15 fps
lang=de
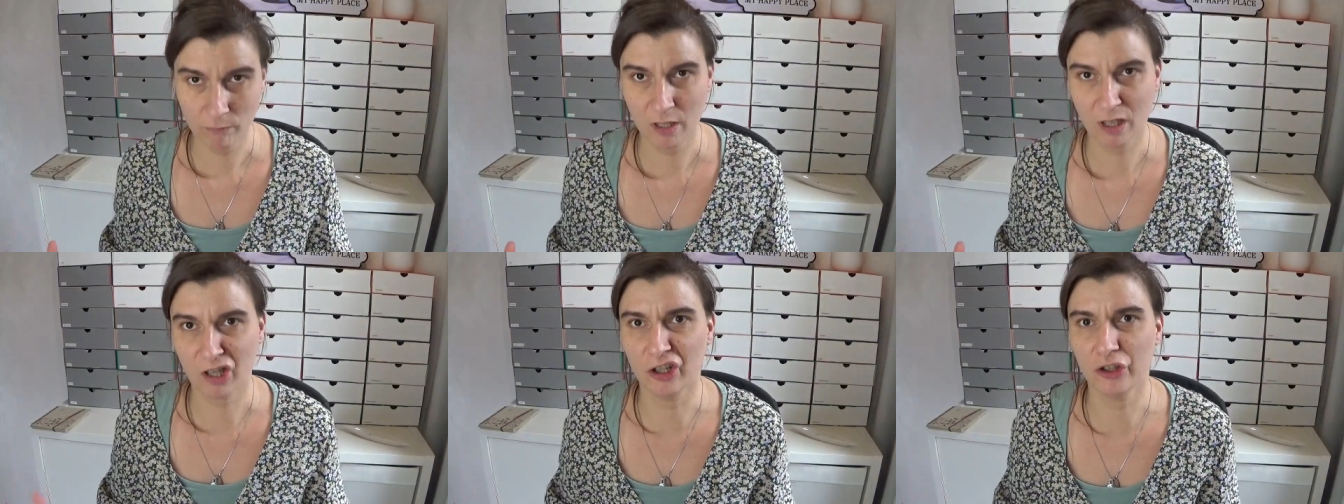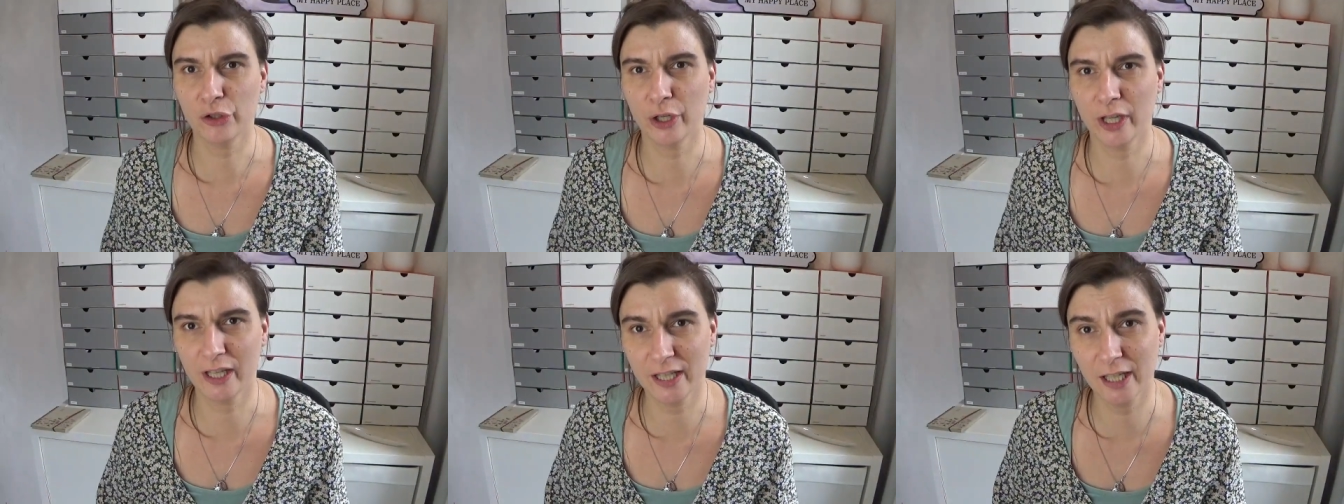Ich Kann es
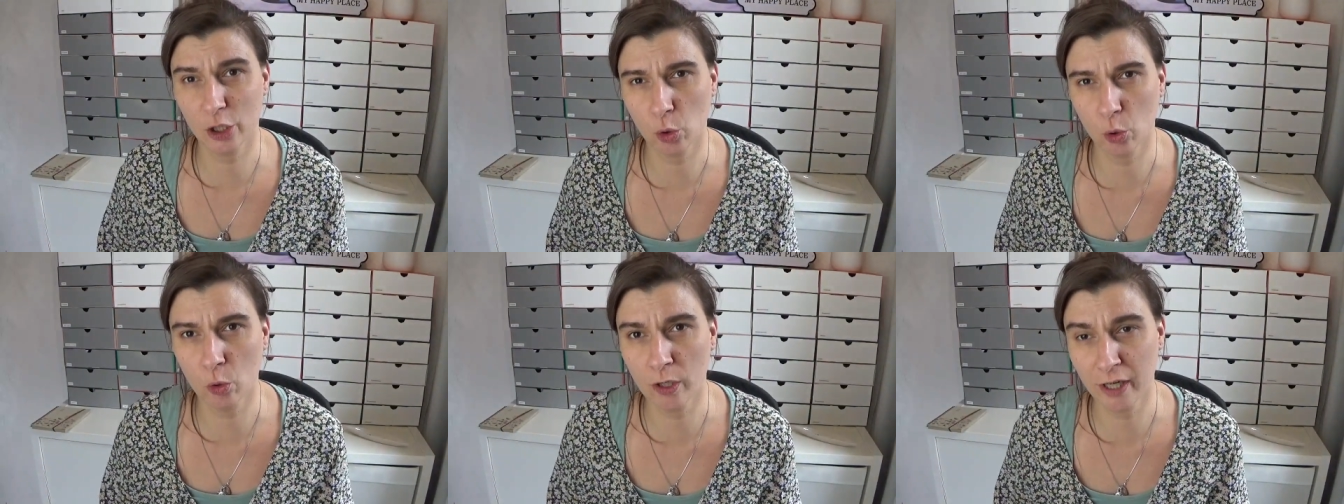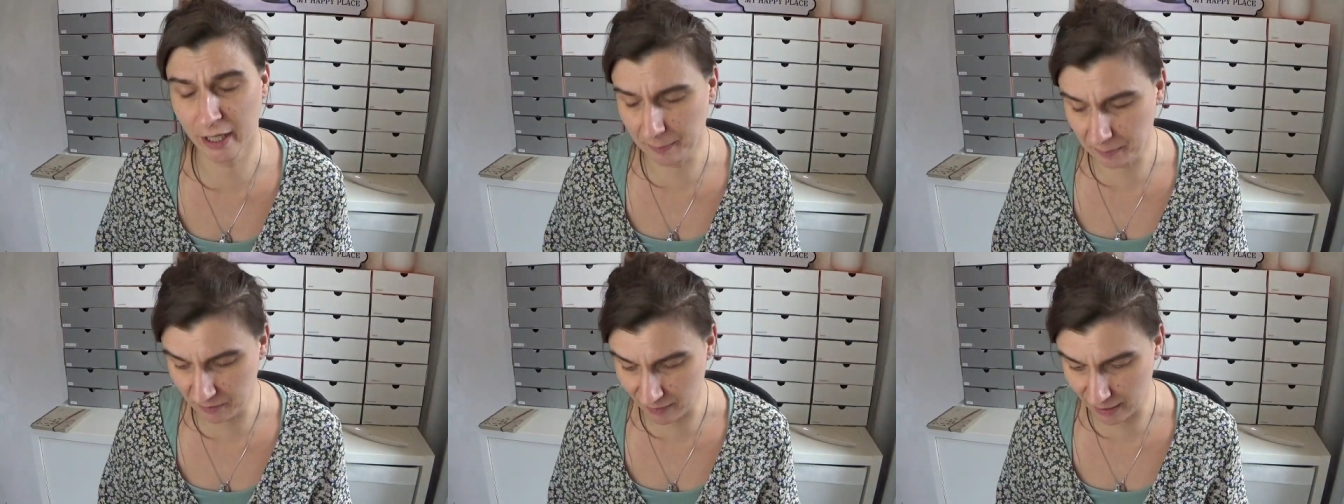euch jetzt nicht
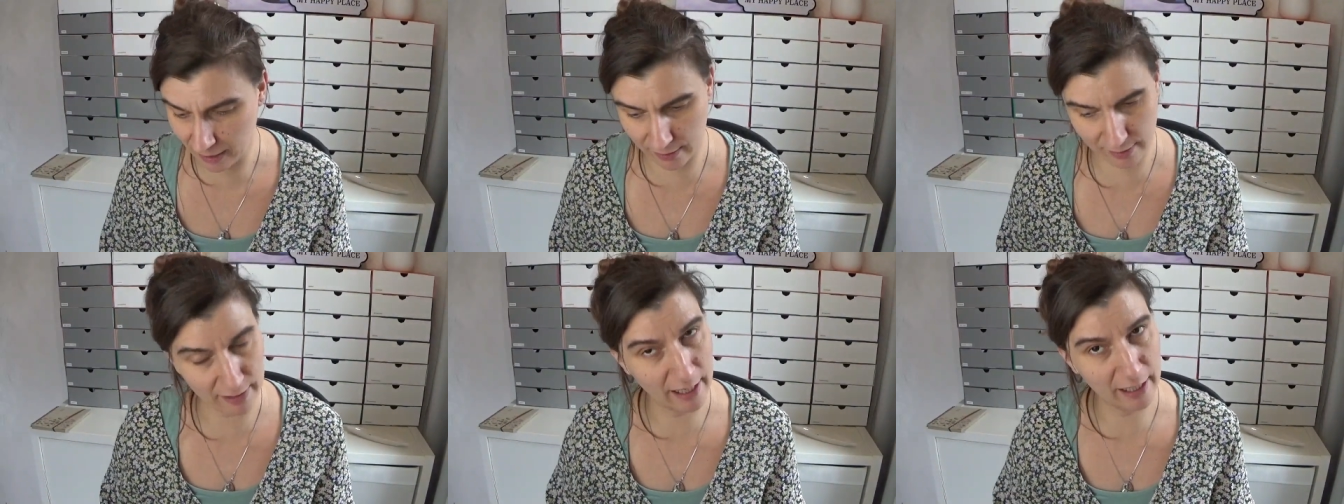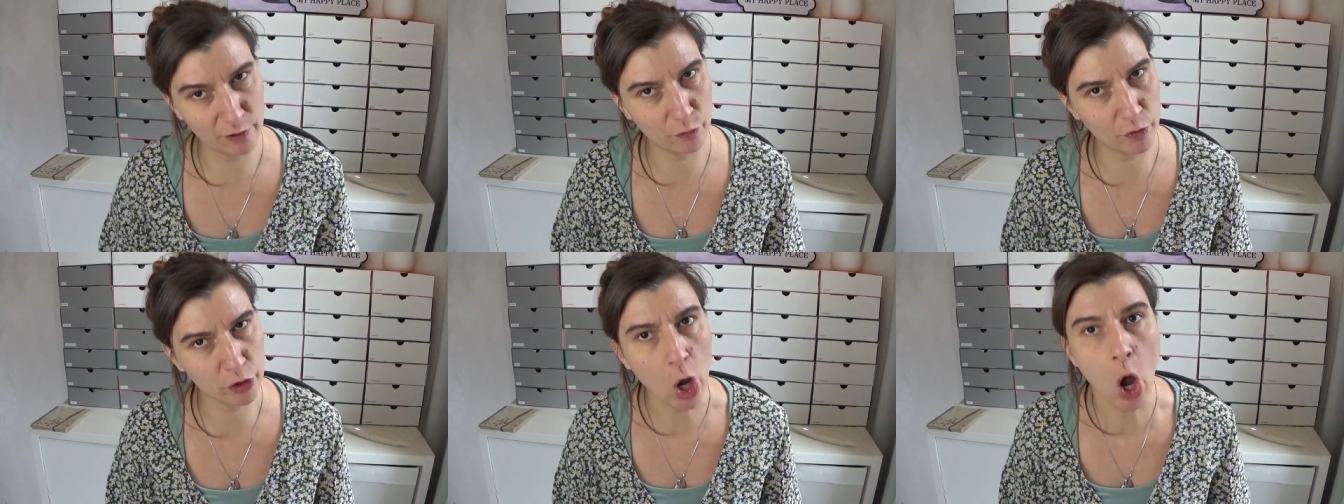hochheben, weil ich es
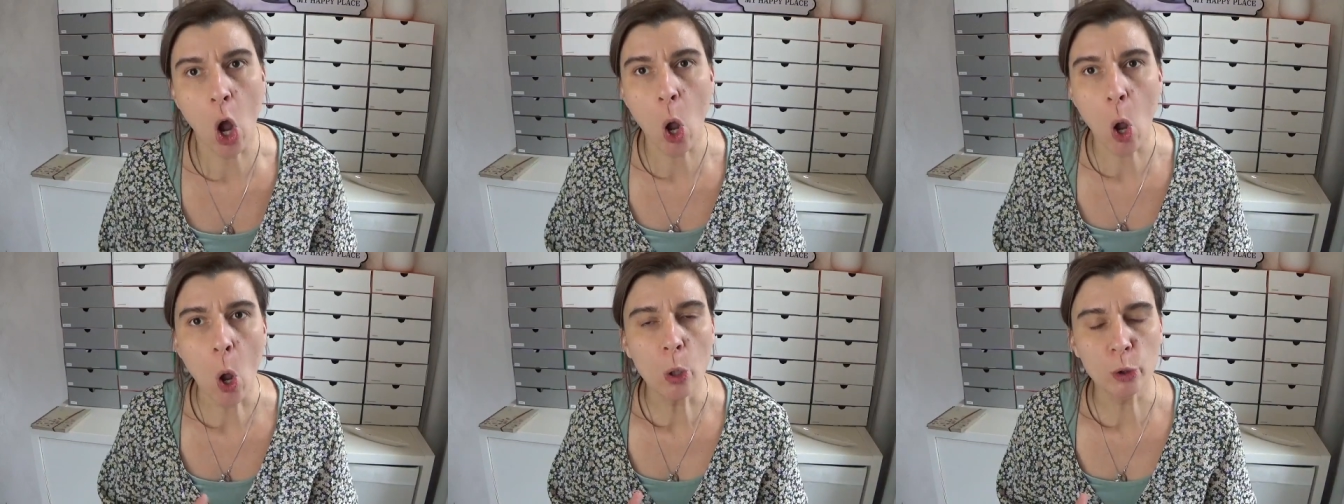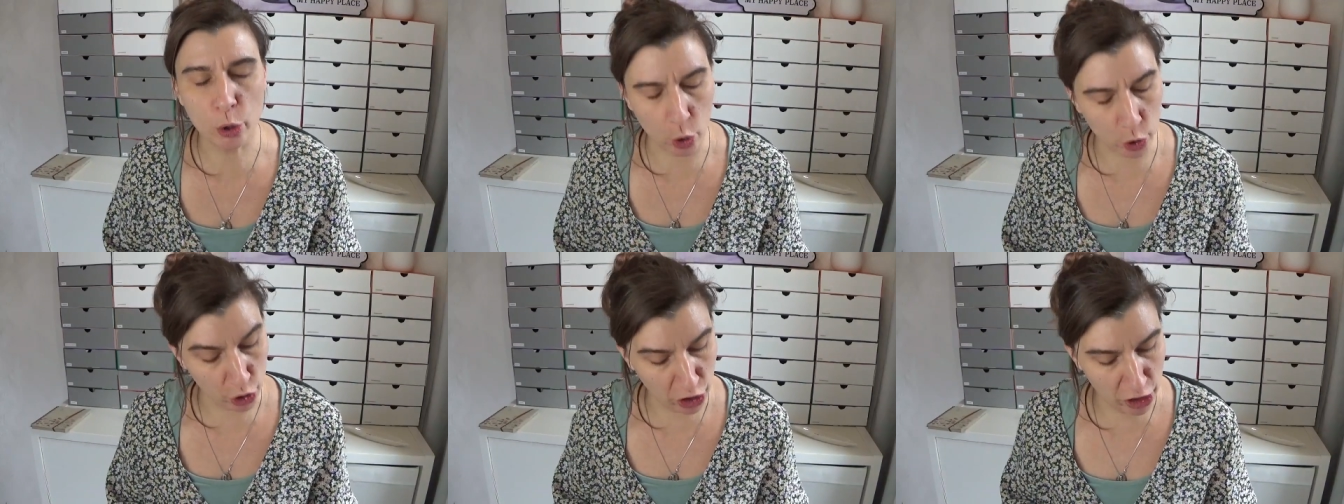etwas
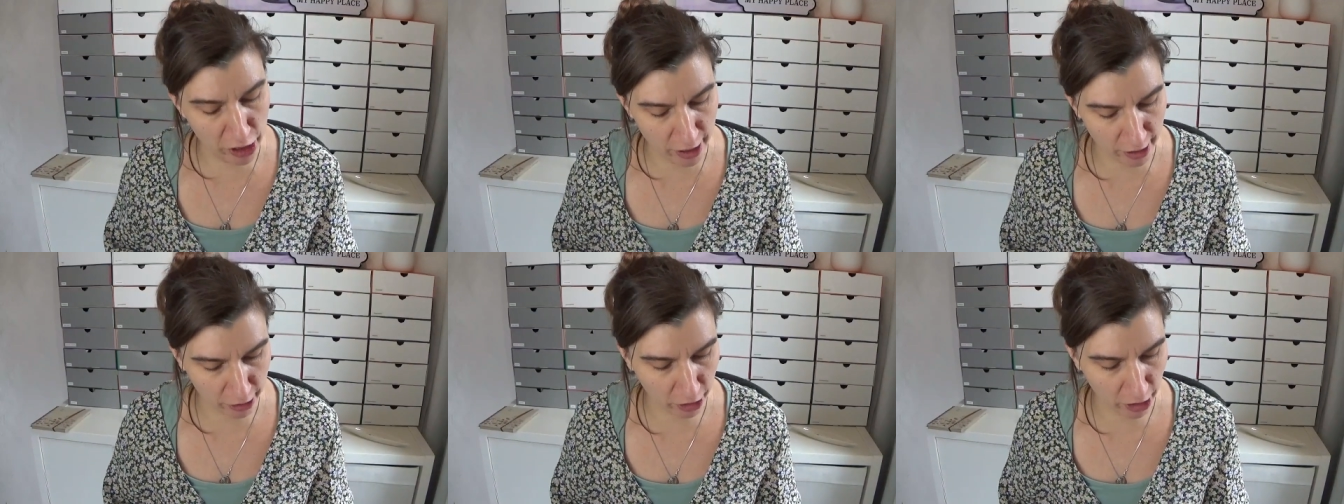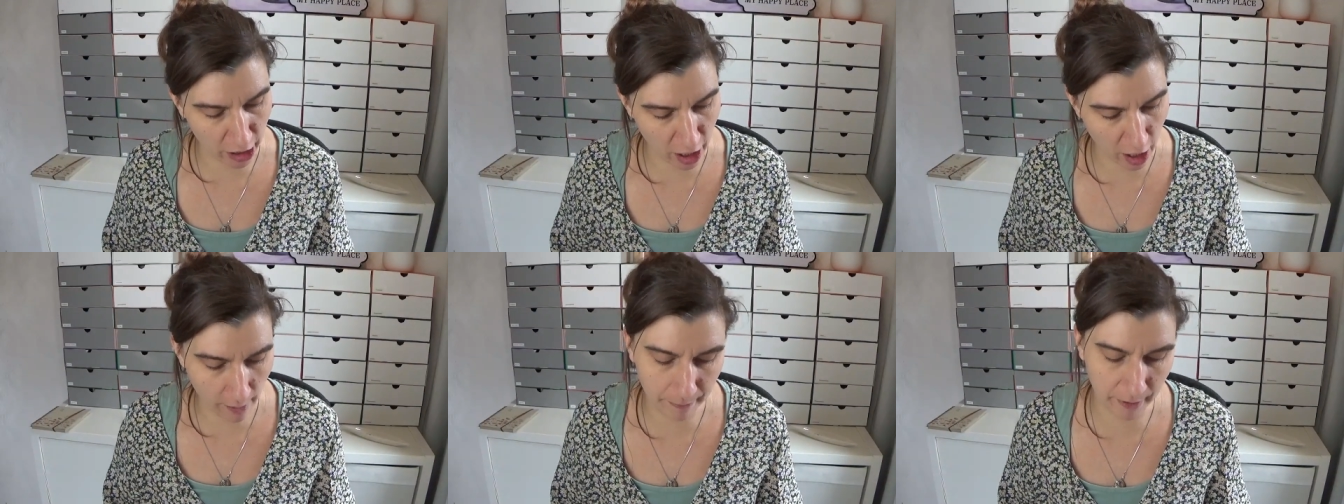sortiert
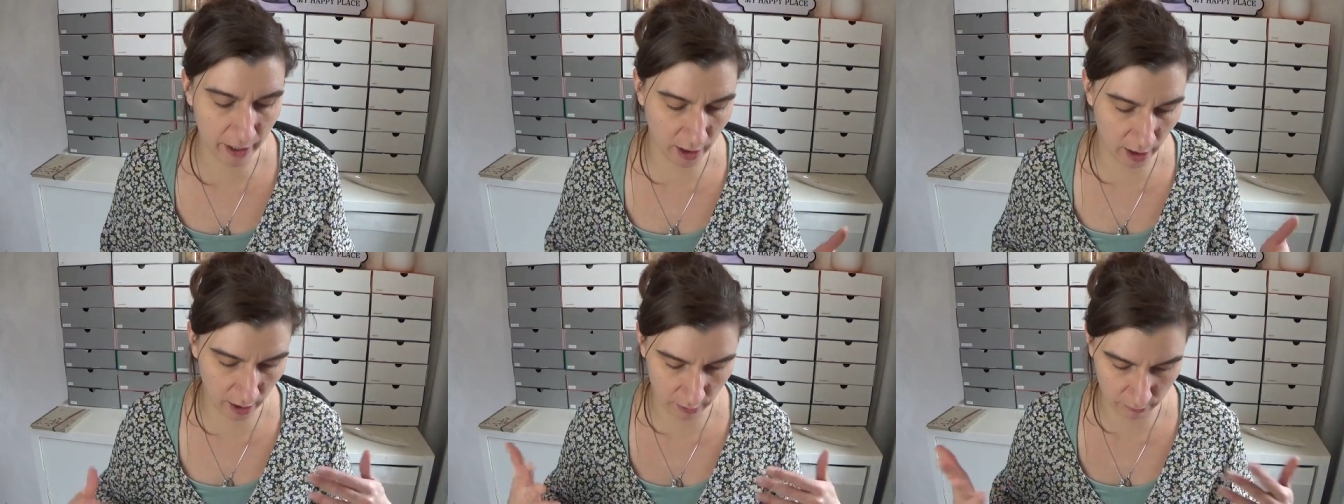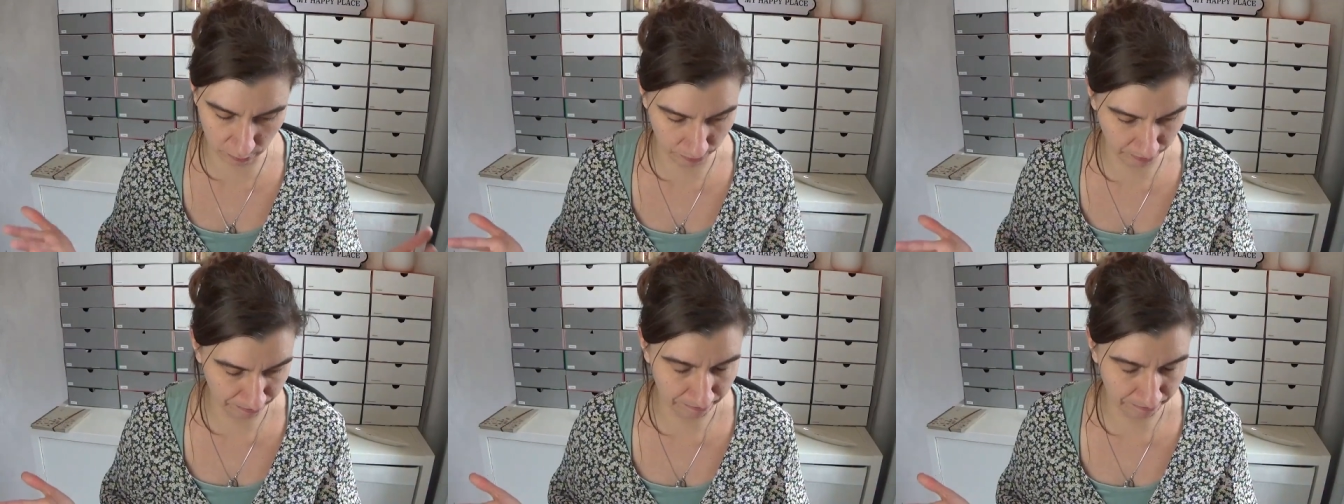habe in